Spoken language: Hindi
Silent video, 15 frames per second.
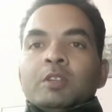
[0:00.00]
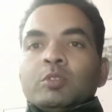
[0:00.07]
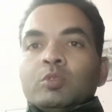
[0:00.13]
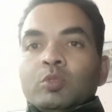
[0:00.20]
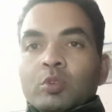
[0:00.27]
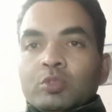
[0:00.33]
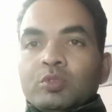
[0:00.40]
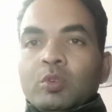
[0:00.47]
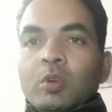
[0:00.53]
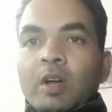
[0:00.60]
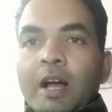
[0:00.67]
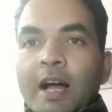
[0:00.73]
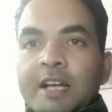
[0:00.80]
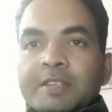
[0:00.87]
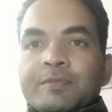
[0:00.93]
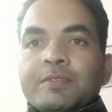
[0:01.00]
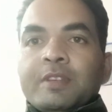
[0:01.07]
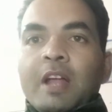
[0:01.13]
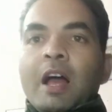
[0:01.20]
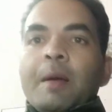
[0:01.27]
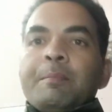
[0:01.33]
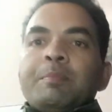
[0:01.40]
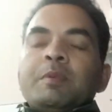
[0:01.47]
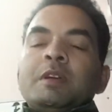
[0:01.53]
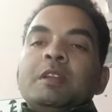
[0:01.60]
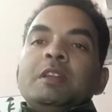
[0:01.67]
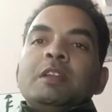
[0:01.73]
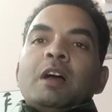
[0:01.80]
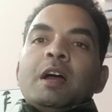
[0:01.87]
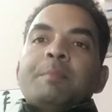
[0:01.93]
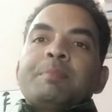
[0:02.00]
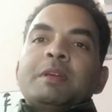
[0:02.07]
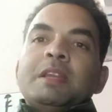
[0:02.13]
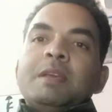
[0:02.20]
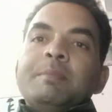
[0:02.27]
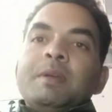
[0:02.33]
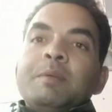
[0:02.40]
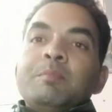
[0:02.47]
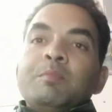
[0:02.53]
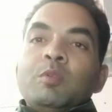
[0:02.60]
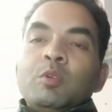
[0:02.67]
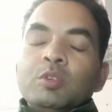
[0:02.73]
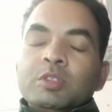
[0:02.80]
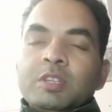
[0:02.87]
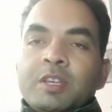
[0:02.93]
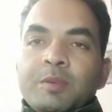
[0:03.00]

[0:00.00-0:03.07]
तो दोस्तों आज फिर आपके आपके लिए मैं बहुत